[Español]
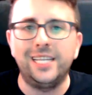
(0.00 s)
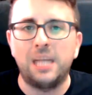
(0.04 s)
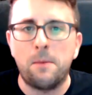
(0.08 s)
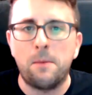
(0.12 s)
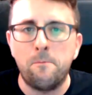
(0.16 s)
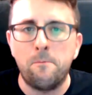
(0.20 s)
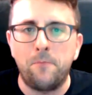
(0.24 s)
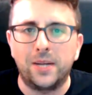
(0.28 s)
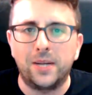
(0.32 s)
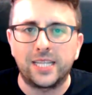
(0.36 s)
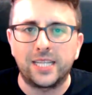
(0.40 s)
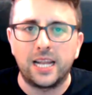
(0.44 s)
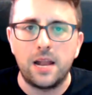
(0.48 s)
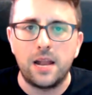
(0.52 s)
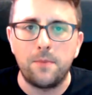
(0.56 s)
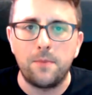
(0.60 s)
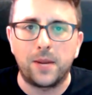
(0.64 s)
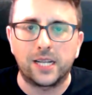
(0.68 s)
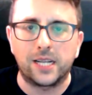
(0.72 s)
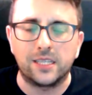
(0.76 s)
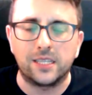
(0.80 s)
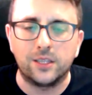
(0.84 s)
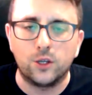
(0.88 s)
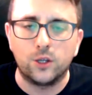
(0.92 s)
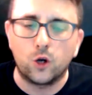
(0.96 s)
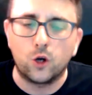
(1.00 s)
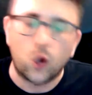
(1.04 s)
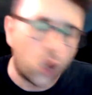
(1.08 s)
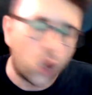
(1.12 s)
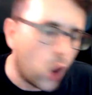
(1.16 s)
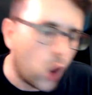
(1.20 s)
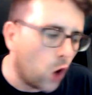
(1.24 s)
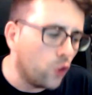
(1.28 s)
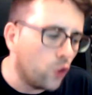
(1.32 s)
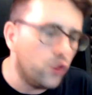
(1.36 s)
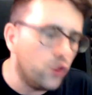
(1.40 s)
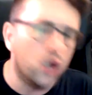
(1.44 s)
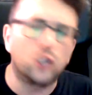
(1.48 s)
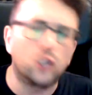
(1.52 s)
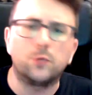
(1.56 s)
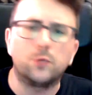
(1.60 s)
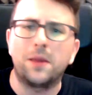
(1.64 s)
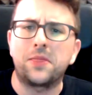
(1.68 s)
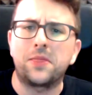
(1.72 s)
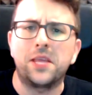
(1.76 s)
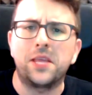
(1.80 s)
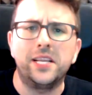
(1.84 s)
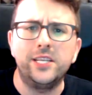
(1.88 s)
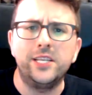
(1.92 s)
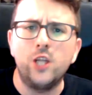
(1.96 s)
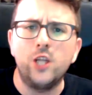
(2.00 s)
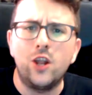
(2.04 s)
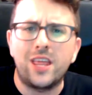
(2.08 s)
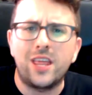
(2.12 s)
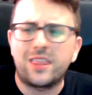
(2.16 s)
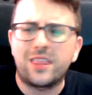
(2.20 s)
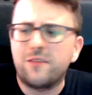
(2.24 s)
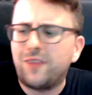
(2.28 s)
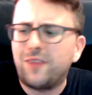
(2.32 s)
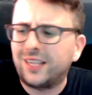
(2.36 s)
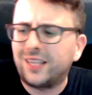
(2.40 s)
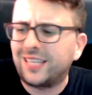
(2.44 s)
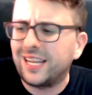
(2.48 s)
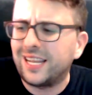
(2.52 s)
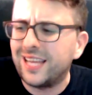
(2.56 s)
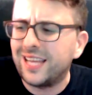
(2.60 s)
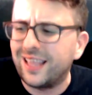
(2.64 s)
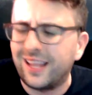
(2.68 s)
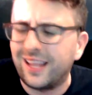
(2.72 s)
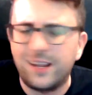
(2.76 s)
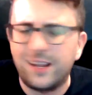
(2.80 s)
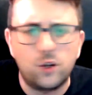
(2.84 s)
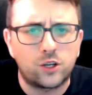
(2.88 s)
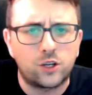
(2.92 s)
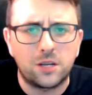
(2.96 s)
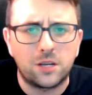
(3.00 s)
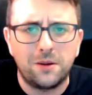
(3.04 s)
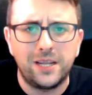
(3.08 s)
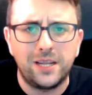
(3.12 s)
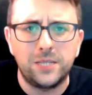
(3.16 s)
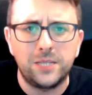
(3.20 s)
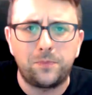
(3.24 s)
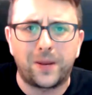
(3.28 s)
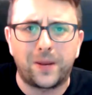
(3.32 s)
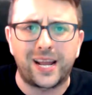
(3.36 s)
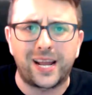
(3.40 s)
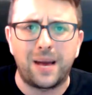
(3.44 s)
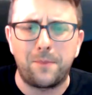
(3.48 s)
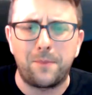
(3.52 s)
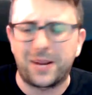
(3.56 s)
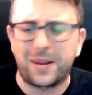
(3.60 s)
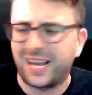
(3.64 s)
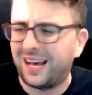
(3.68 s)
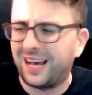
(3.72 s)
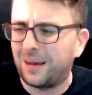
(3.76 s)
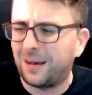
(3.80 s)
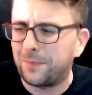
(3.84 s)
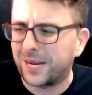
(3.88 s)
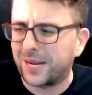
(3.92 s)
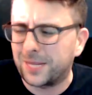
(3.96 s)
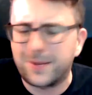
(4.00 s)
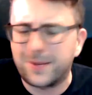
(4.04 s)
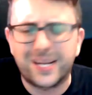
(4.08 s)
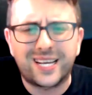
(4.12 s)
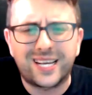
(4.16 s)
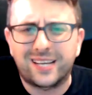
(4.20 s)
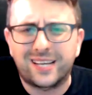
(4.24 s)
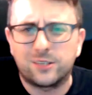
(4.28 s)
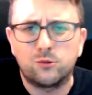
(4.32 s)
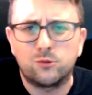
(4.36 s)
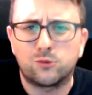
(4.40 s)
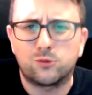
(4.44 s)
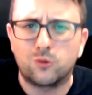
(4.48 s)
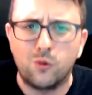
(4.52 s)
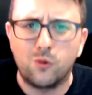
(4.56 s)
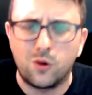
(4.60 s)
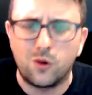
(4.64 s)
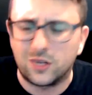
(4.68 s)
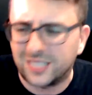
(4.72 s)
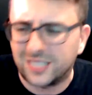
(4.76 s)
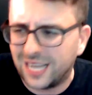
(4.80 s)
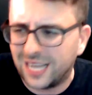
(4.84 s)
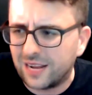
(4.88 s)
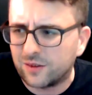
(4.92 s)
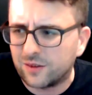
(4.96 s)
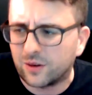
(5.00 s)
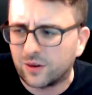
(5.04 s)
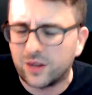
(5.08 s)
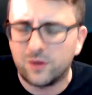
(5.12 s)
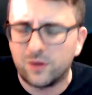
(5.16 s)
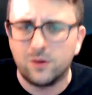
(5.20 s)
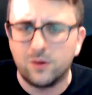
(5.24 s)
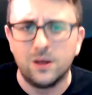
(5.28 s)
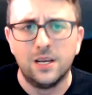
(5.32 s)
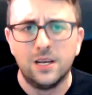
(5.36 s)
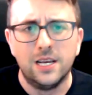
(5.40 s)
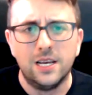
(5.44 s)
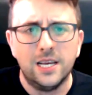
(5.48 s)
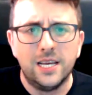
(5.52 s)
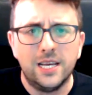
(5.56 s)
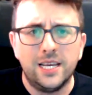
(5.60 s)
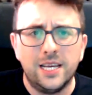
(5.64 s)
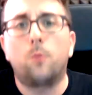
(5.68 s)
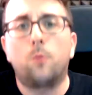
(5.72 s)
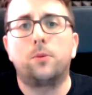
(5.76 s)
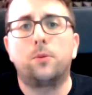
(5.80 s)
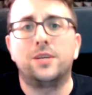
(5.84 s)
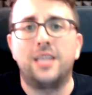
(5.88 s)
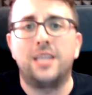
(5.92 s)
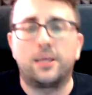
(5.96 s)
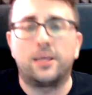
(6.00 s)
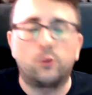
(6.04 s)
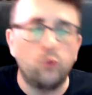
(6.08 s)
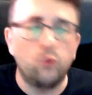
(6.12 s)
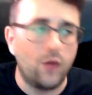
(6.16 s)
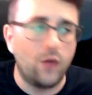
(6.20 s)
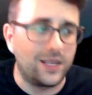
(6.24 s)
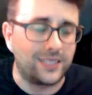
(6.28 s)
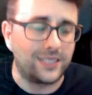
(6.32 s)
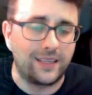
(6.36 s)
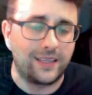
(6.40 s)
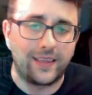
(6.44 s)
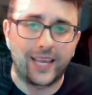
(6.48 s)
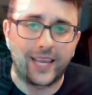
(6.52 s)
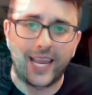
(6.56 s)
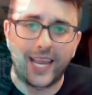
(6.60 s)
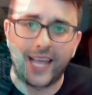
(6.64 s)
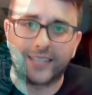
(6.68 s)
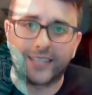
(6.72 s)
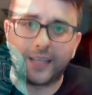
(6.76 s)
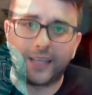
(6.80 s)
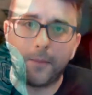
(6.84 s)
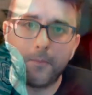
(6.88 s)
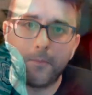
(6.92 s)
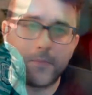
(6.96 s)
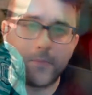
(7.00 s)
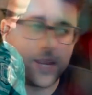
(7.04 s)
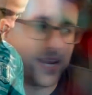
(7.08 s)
y te empatan el partido. Con dos veces, no le hace falta nada a los rivales para, para, para marcarnos un gol, claro que no. Y luego pues las dudas de De Gea